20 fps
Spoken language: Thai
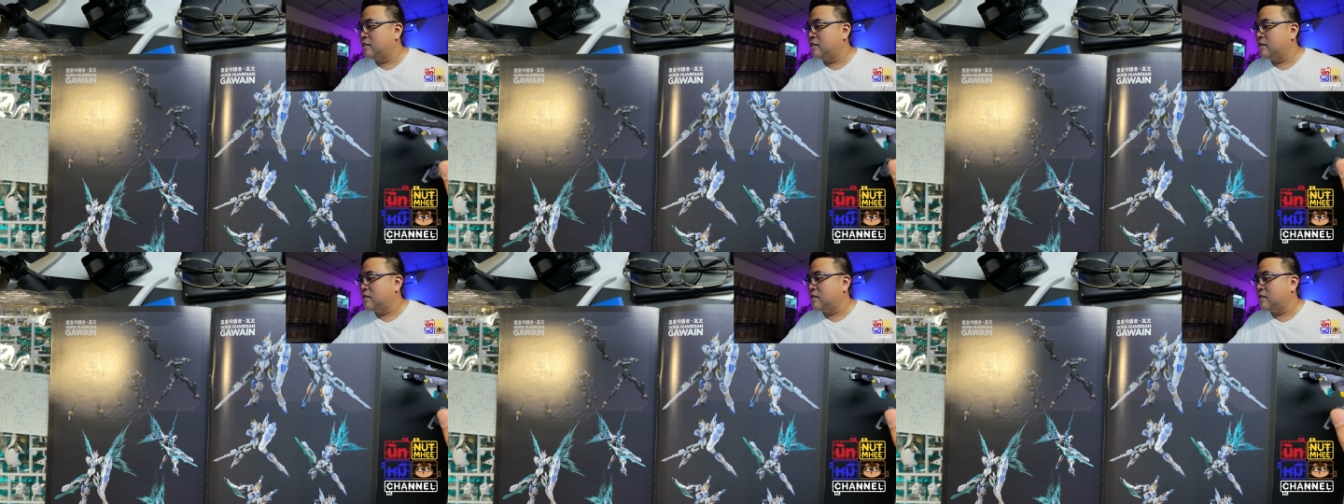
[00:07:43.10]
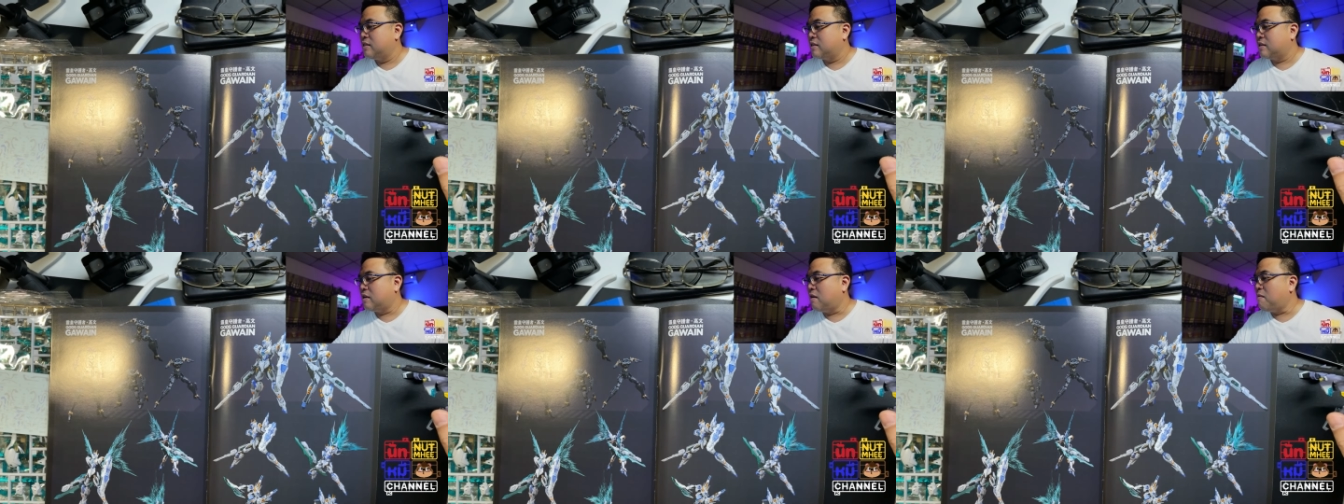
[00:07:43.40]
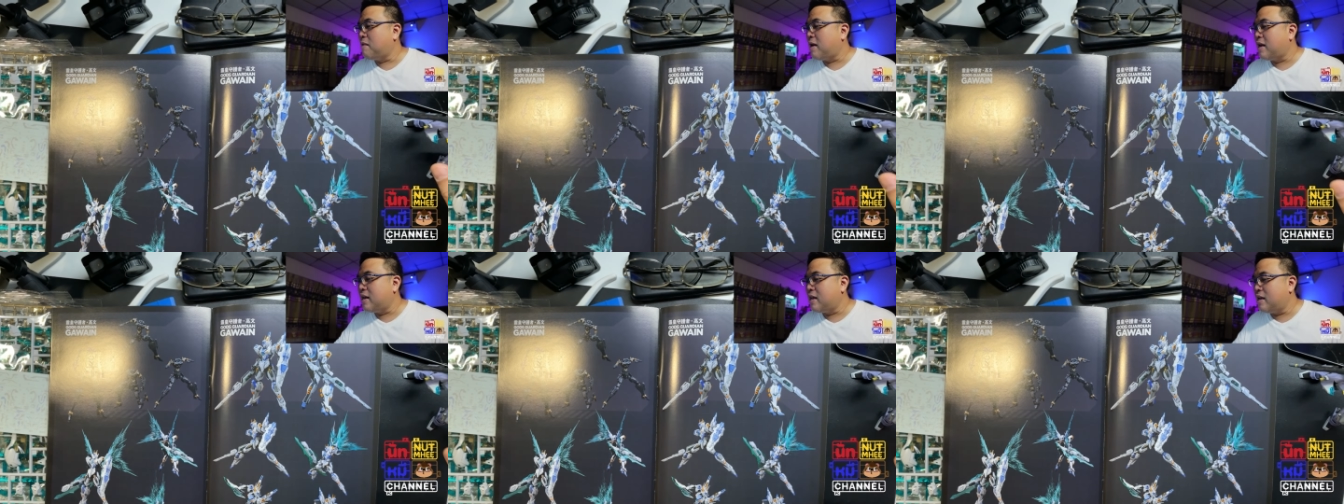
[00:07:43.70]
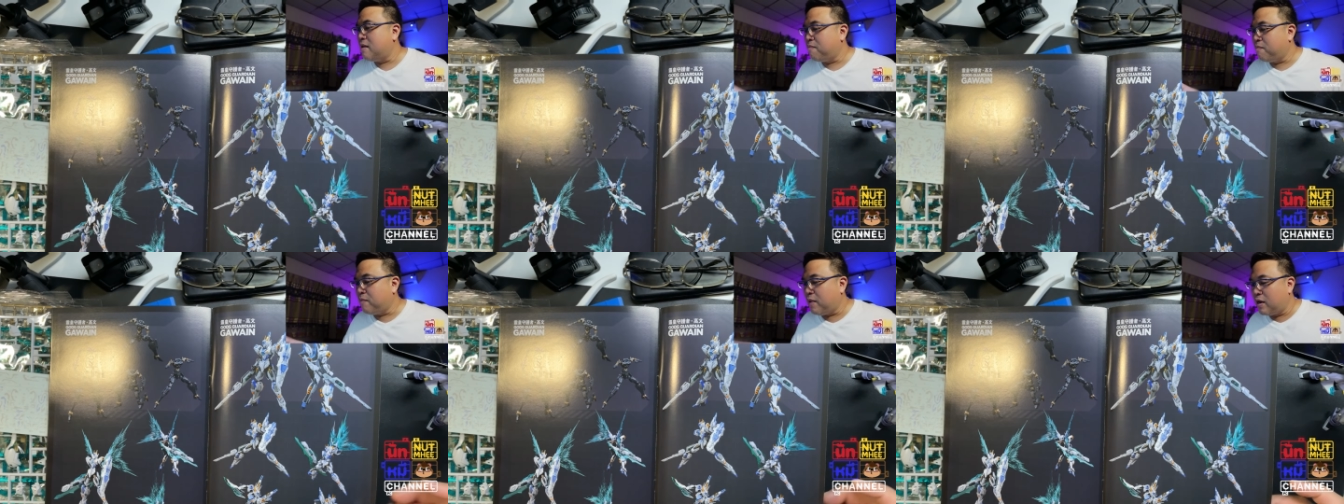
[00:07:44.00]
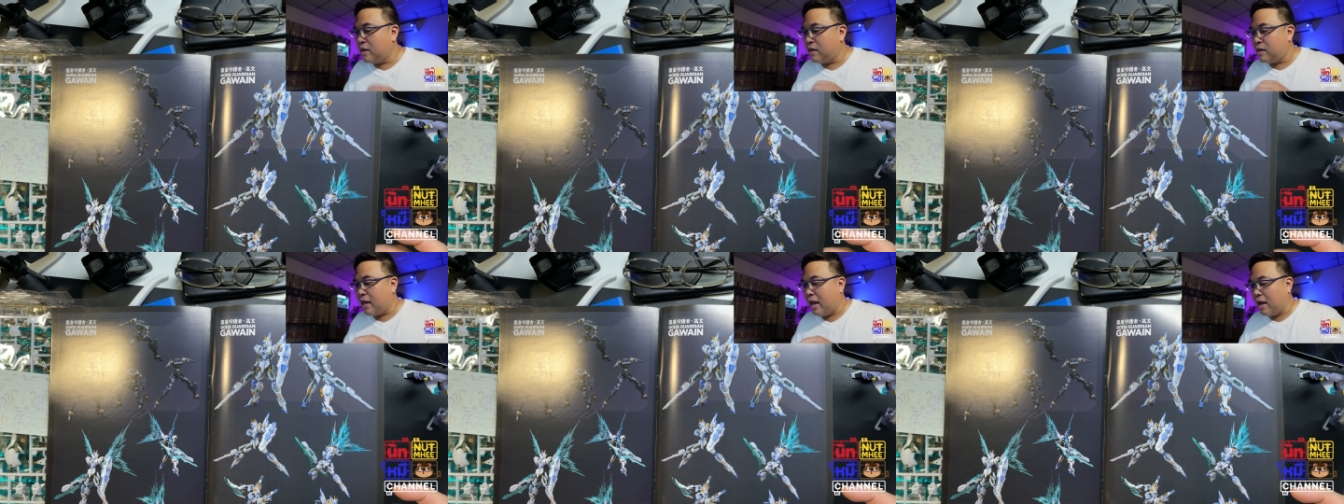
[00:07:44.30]
ก็มานี้เปิด
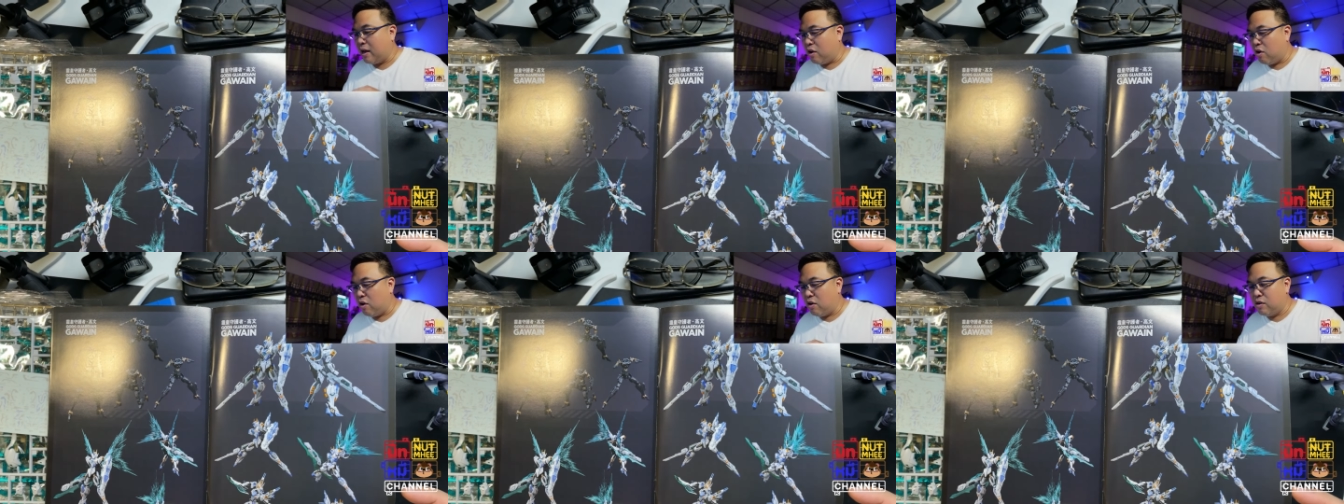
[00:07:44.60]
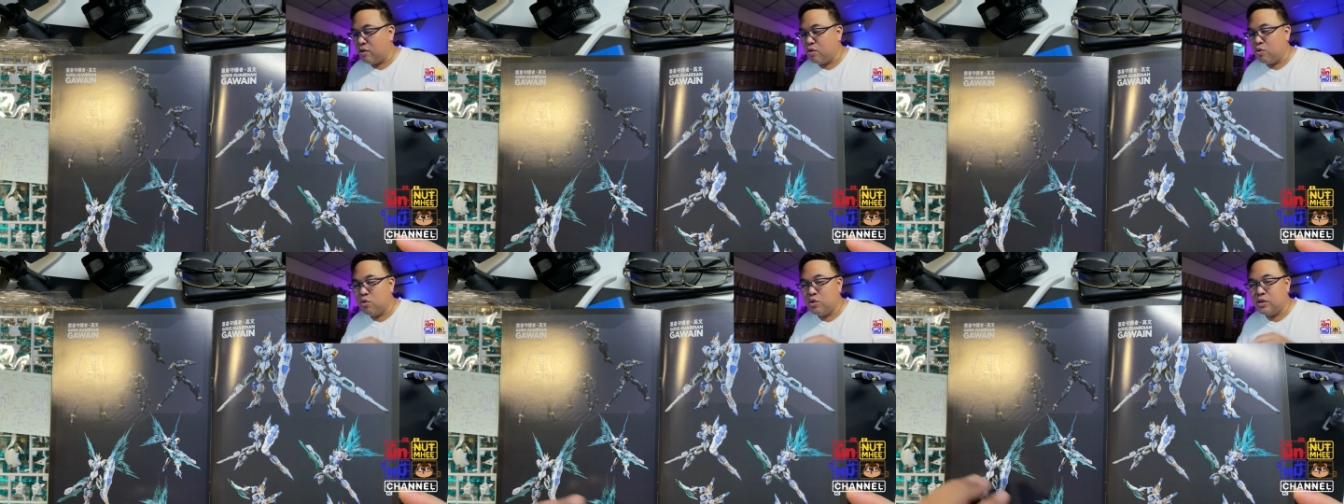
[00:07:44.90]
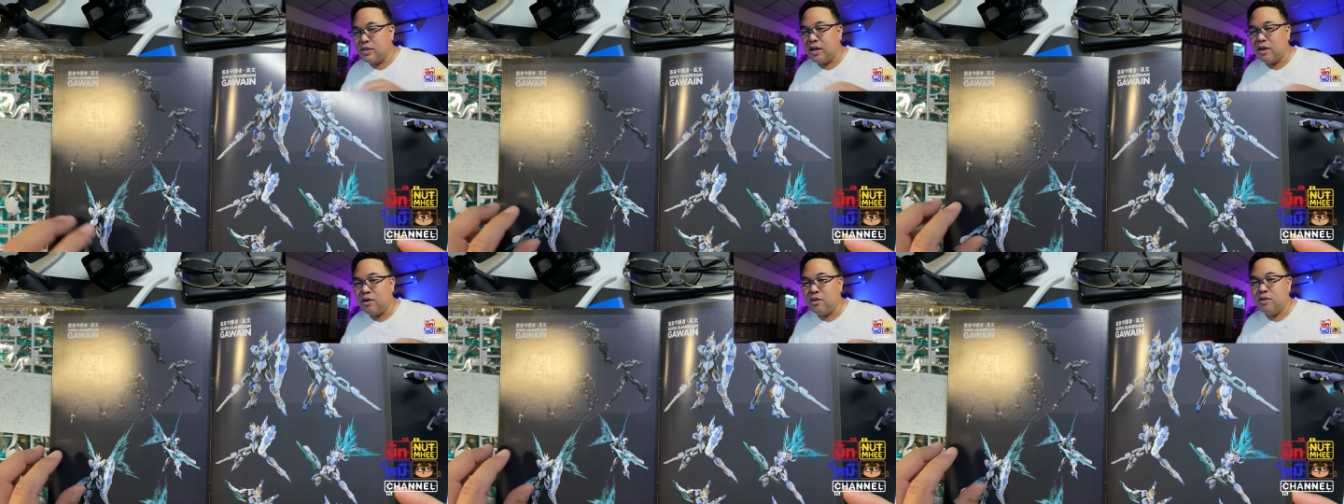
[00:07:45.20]
แกะกล่องดูเจ้า